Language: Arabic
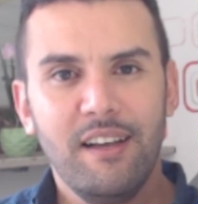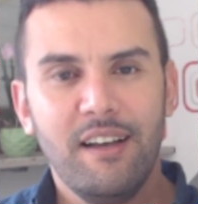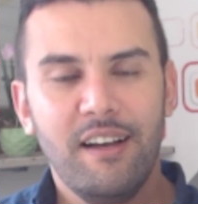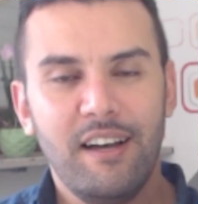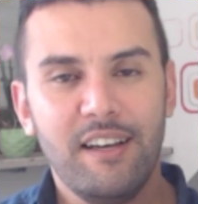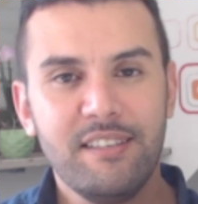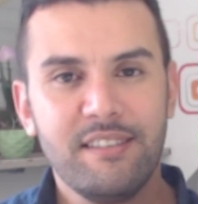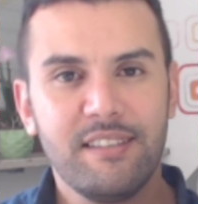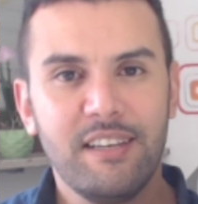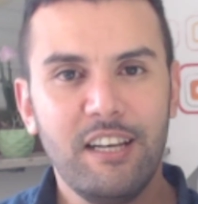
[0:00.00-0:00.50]

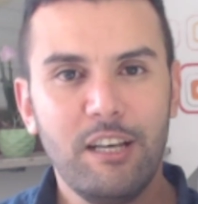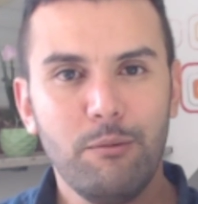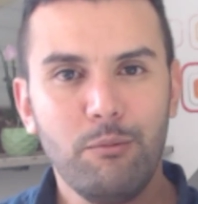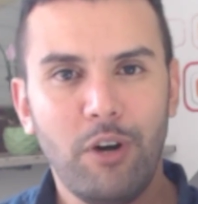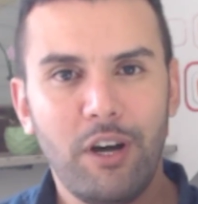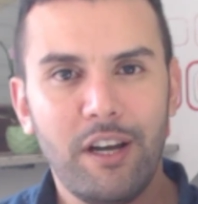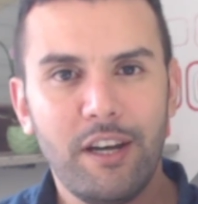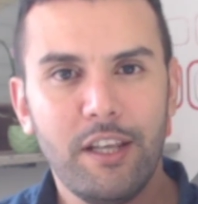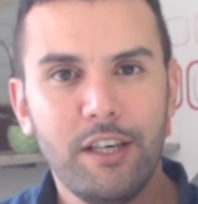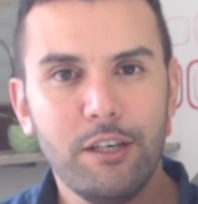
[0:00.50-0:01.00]
السلام
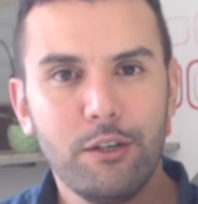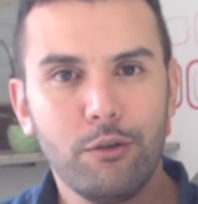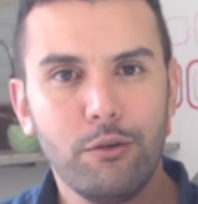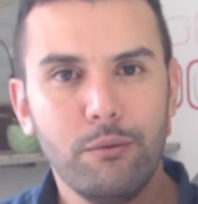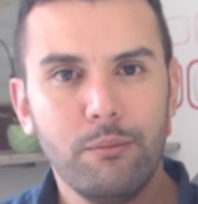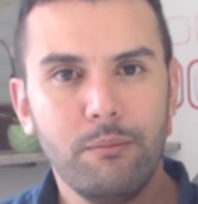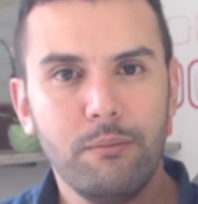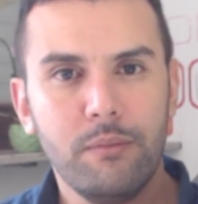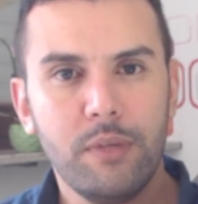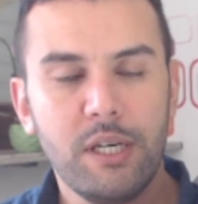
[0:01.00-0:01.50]

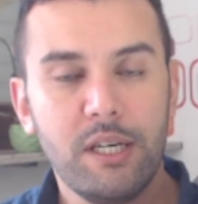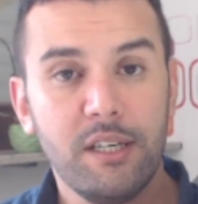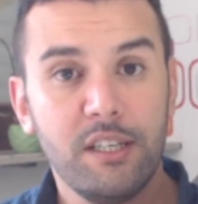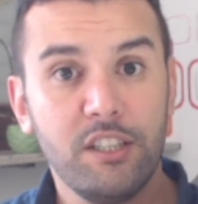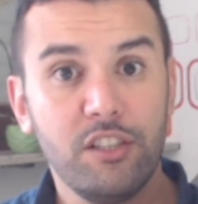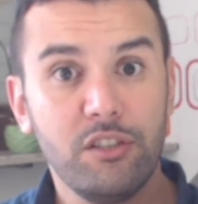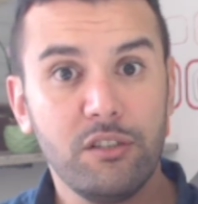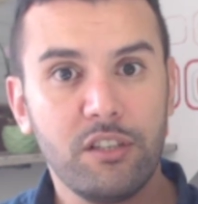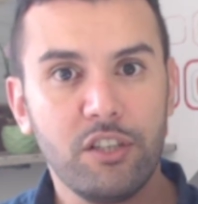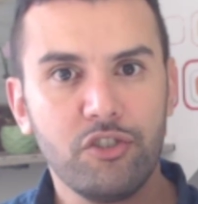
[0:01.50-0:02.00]
عليكم
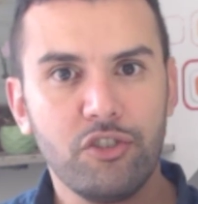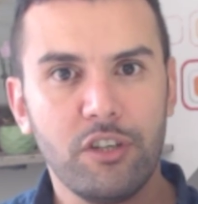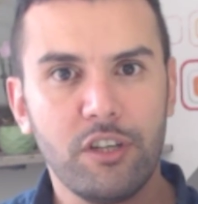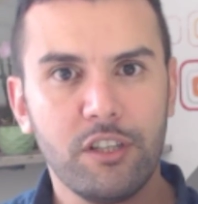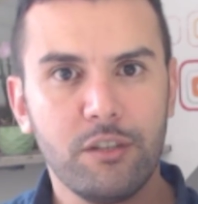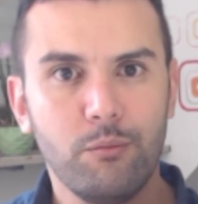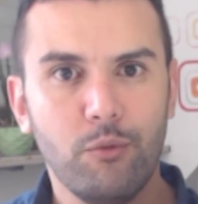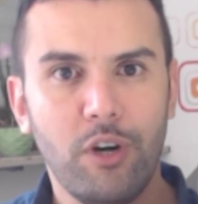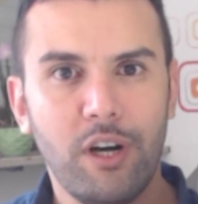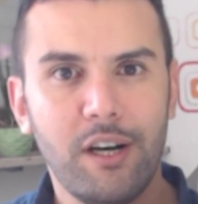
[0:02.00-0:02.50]

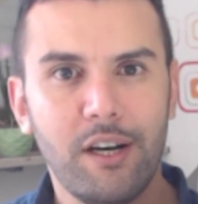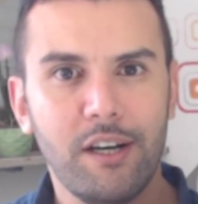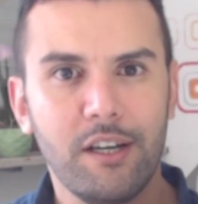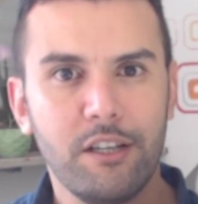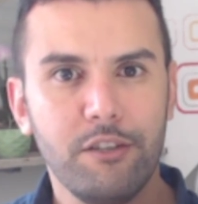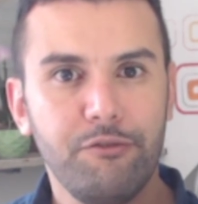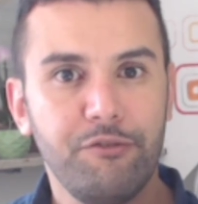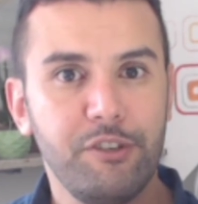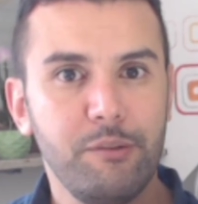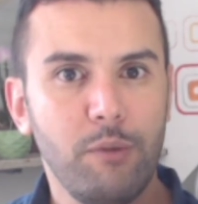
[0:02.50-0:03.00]
انتشرت
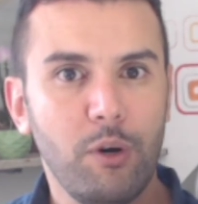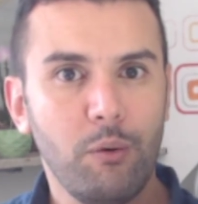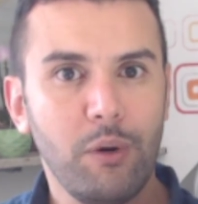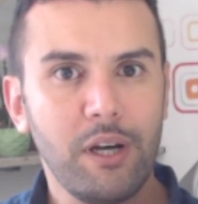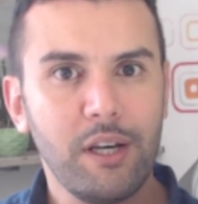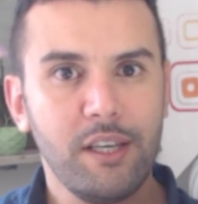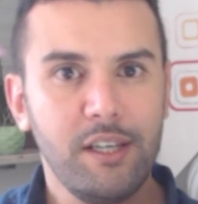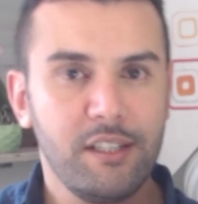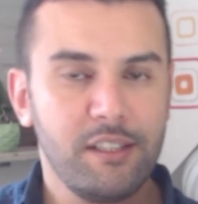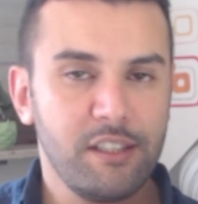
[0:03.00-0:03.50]
مؤخرا في
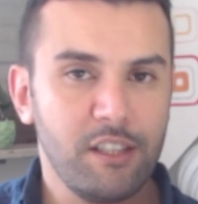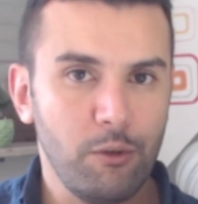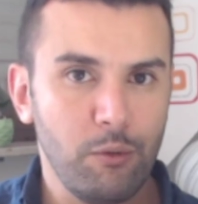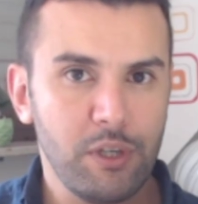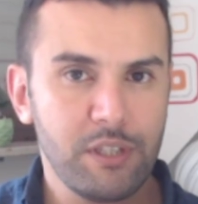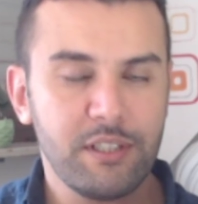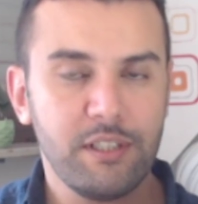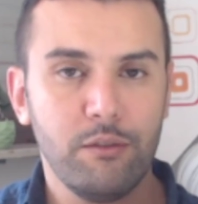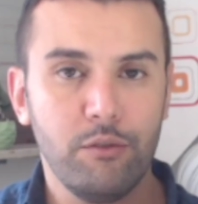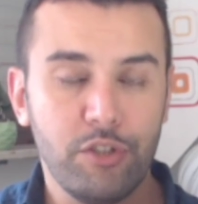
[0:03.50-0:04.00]
مواقع
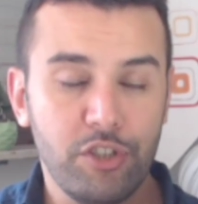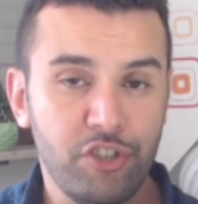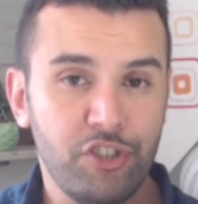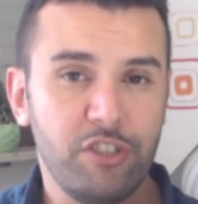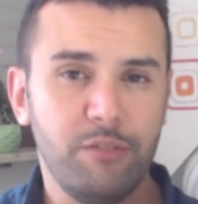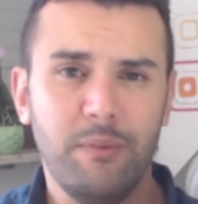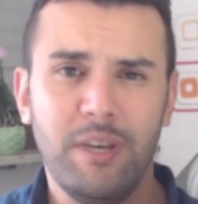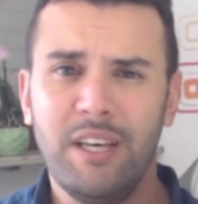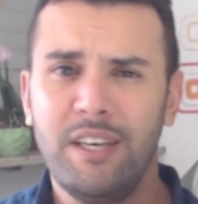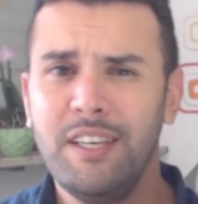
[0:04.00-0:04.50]
التواصل
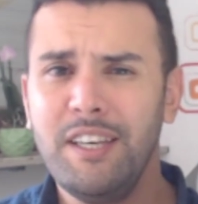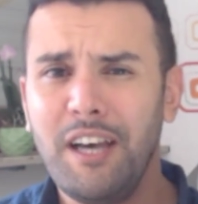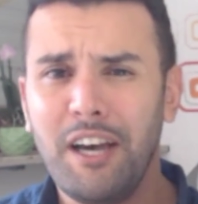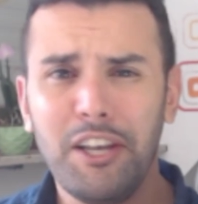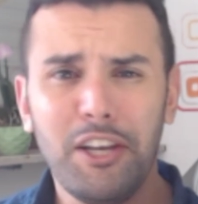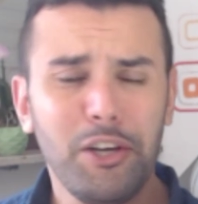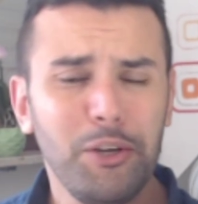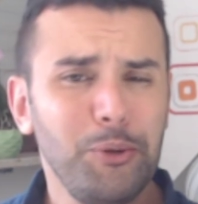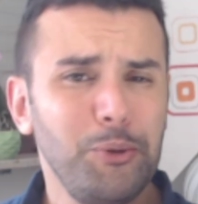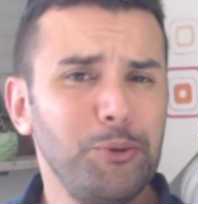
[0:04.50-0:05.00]
الاجتماعي
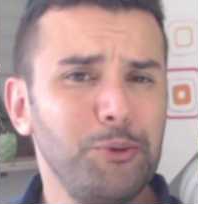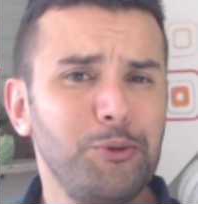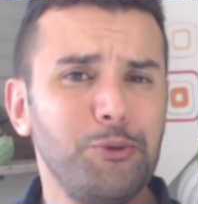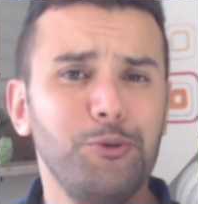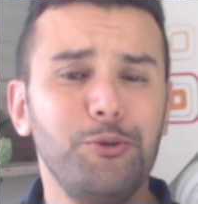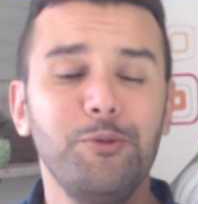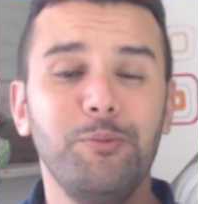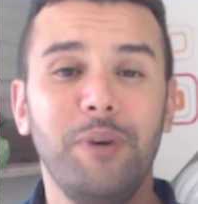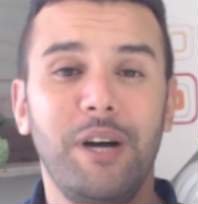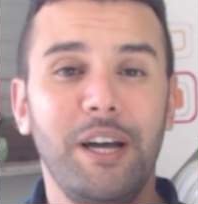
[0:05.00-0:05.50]
على
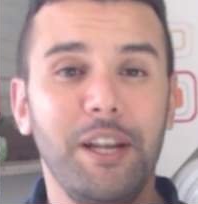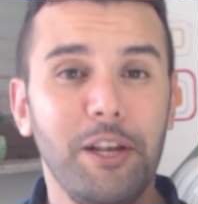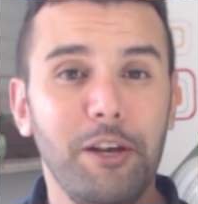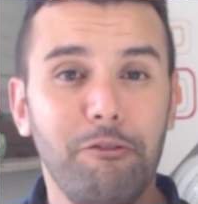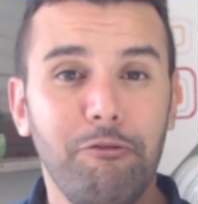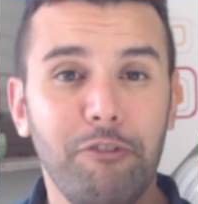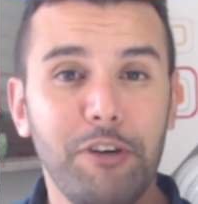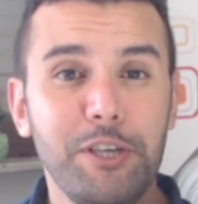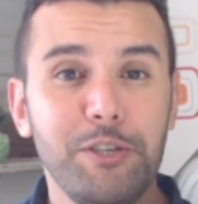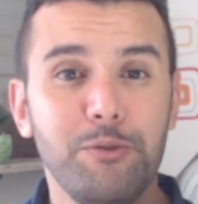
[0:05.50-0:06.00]
اليوتيوب على
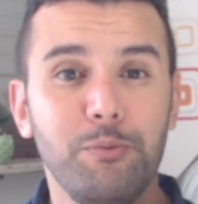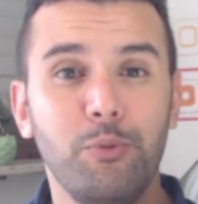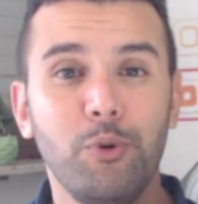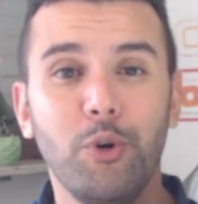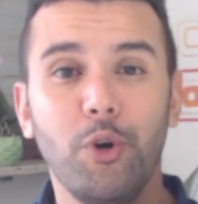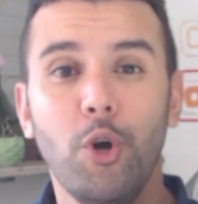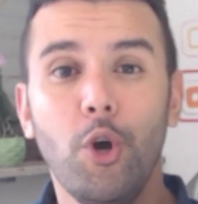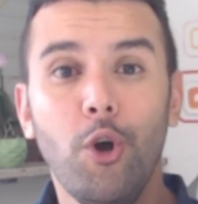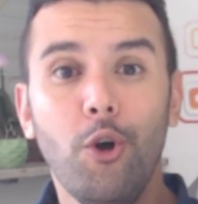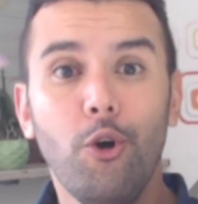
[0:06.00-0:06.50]

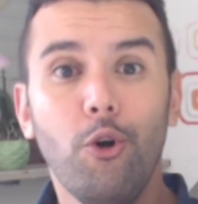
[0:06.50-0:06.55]
الفيسبوك